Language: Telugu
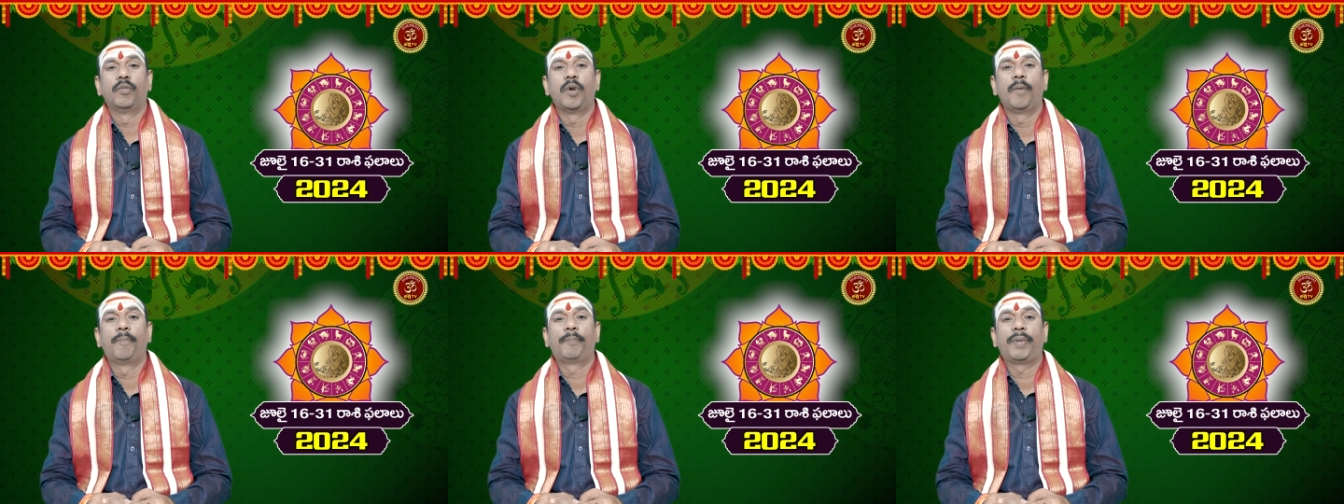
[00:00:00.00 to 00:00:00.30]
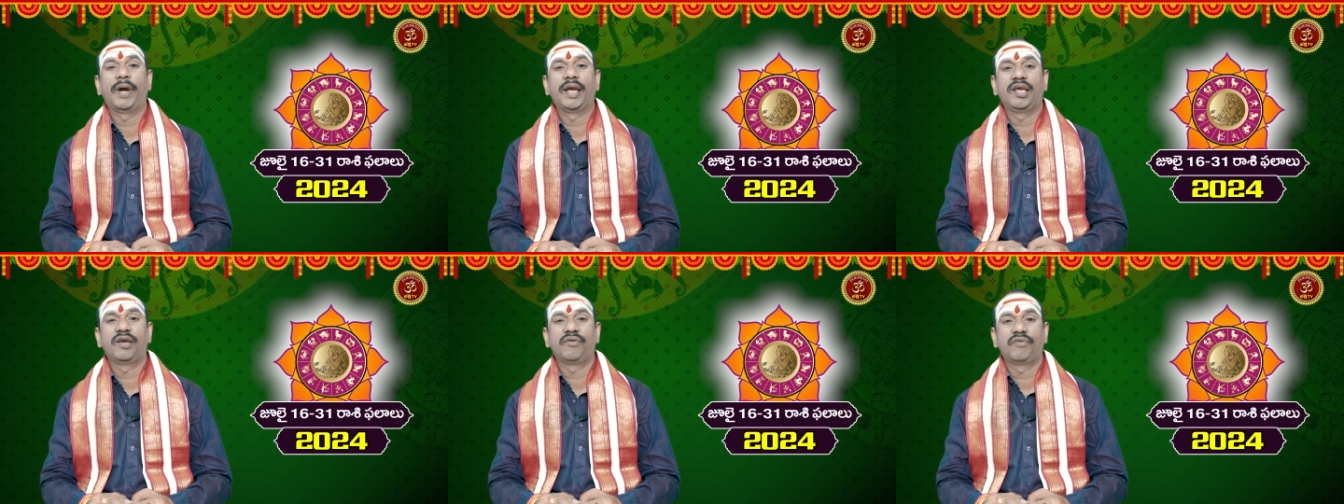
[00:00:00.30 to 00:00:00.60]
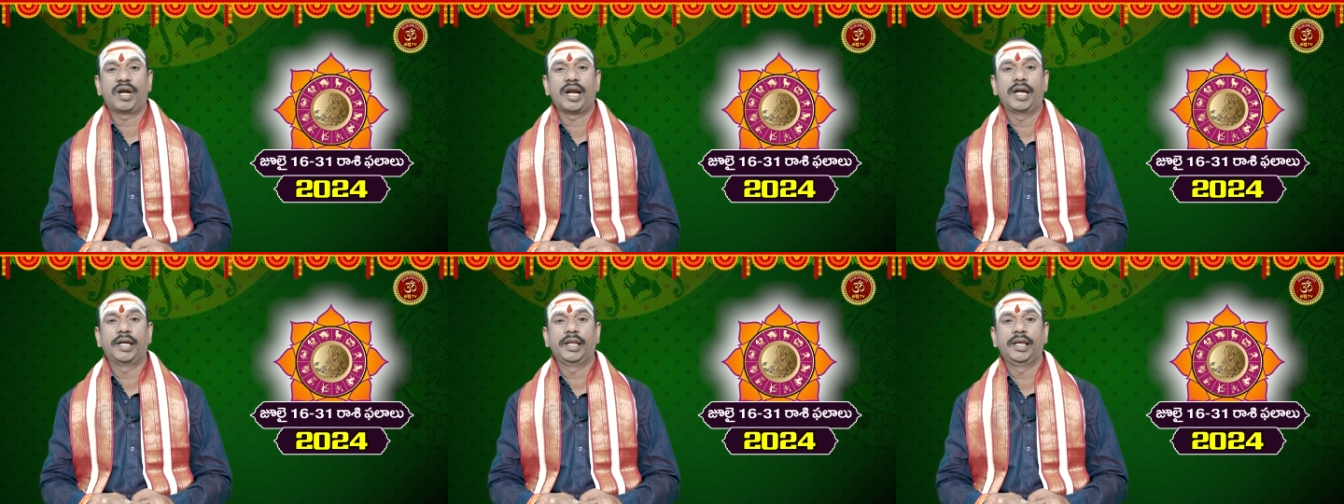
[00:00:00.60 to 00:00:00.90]
ముప్పై
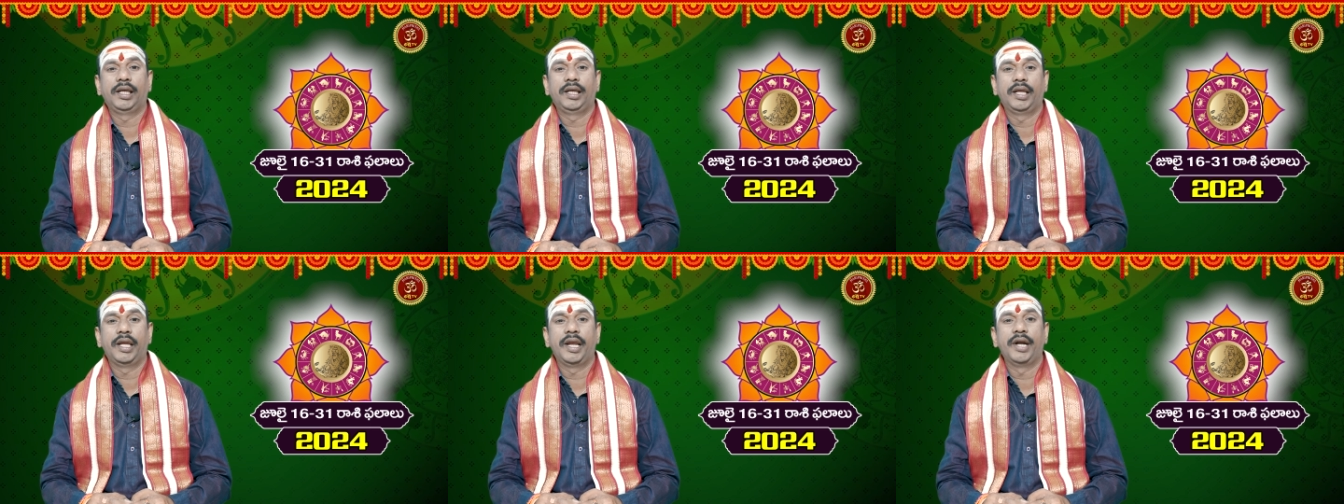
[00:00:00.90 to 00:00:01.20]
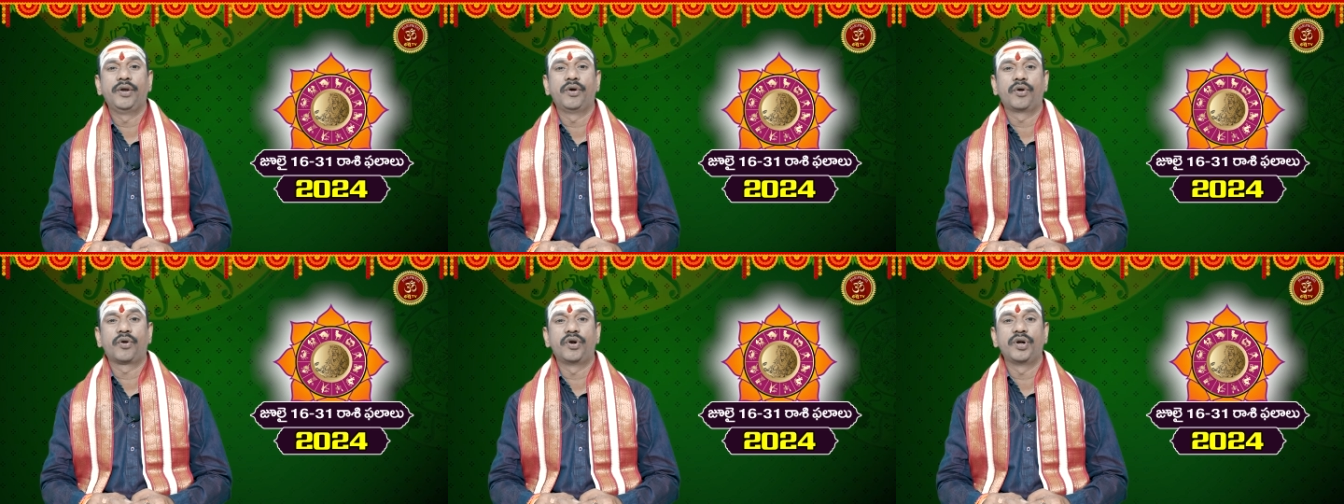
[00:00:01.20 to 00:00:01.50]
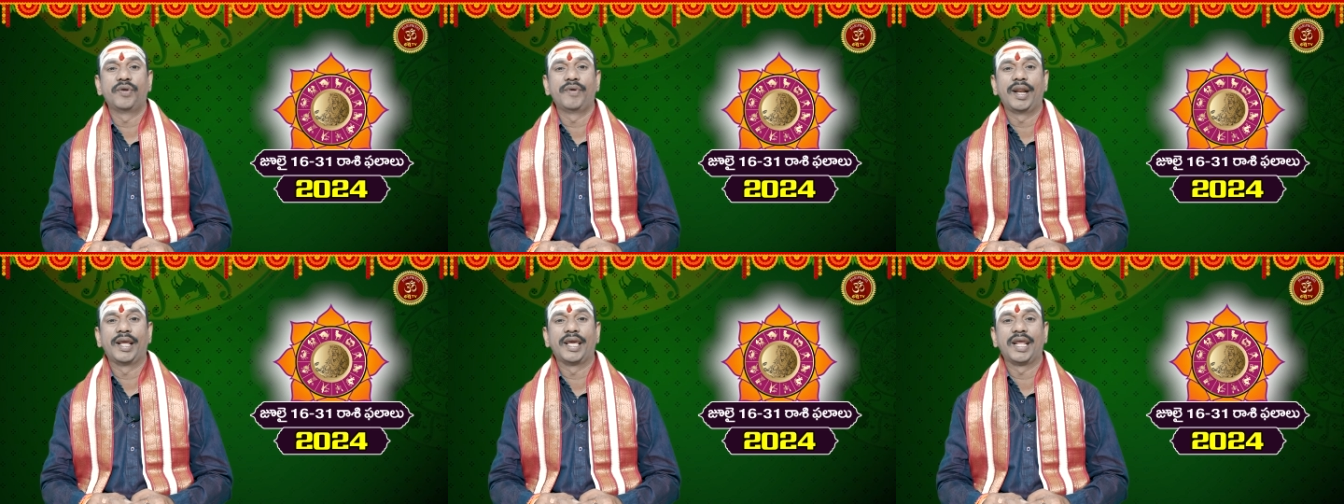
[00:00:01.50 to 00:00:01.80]
ఒకటి ఏడు
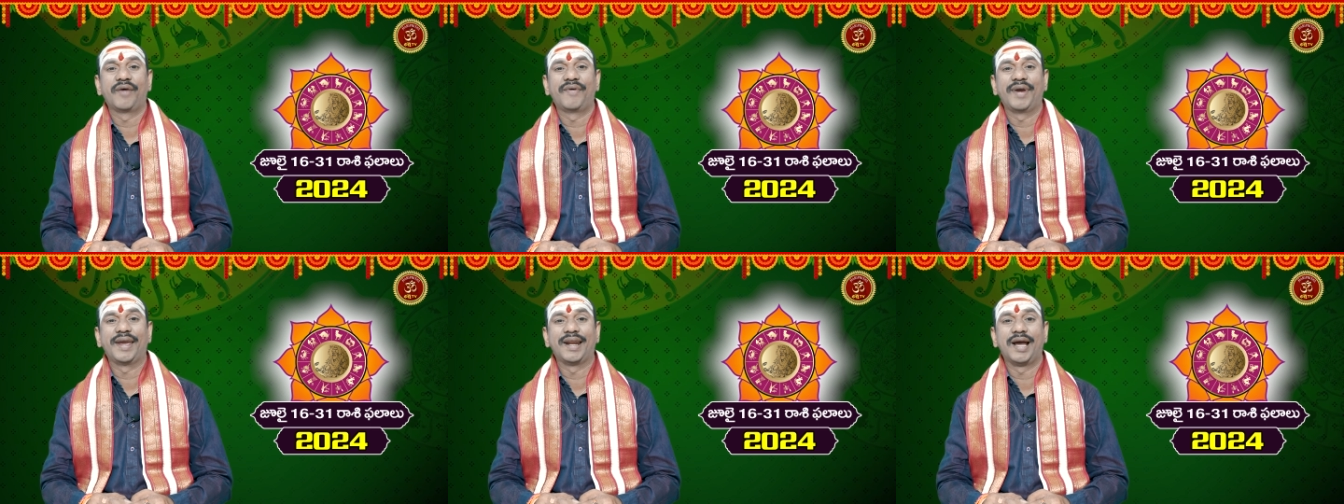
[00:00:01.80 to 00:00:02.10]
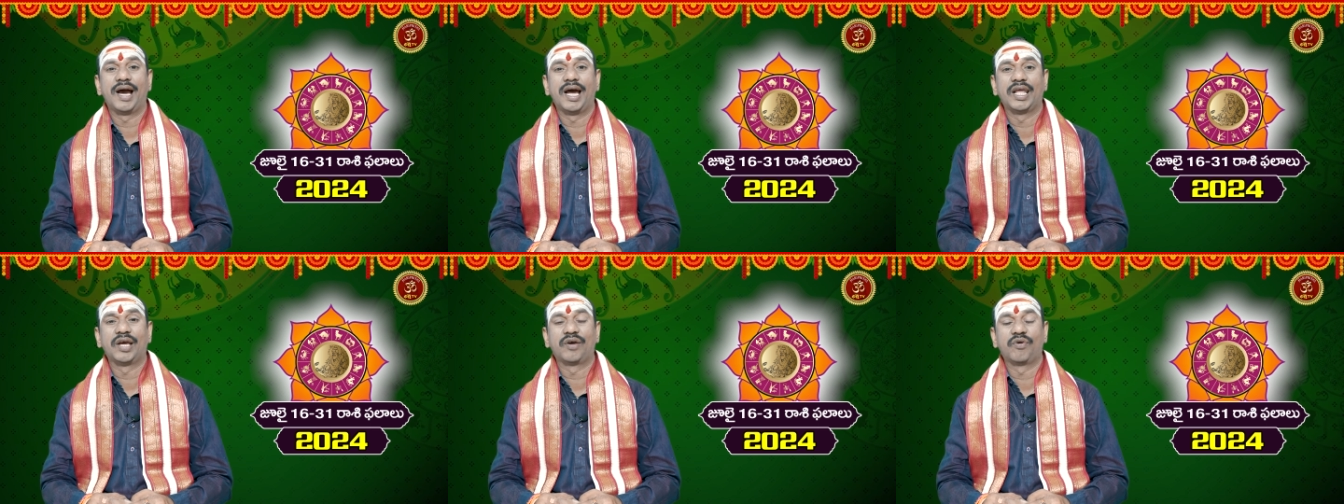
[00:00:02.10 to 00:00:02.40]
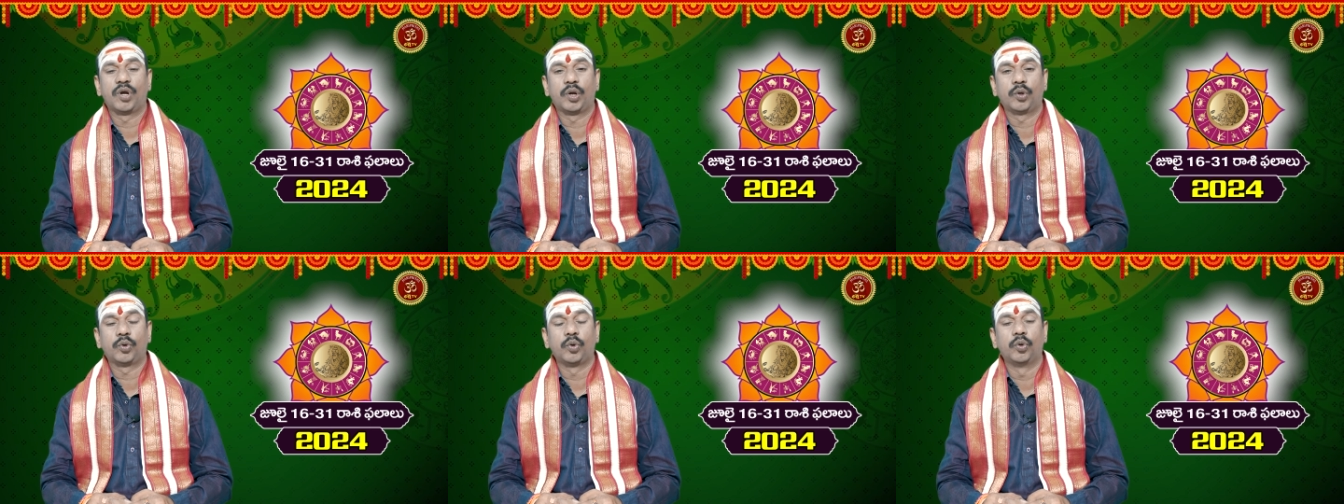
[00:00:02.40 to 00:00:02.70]
రెండు వేల ఇరవై నాలుగు
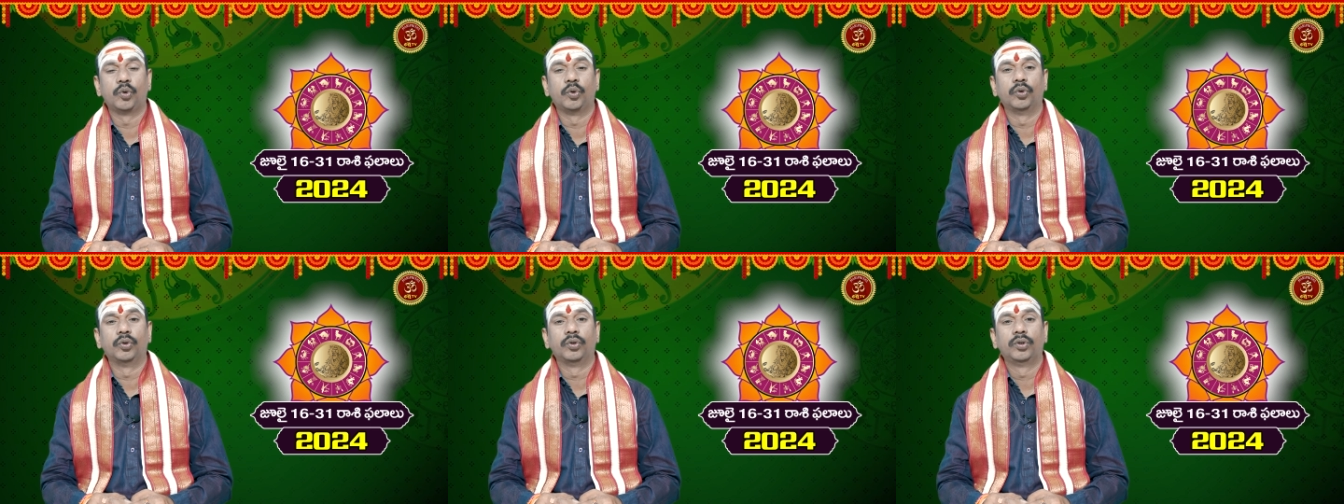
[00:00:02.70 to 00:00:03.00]
వరకు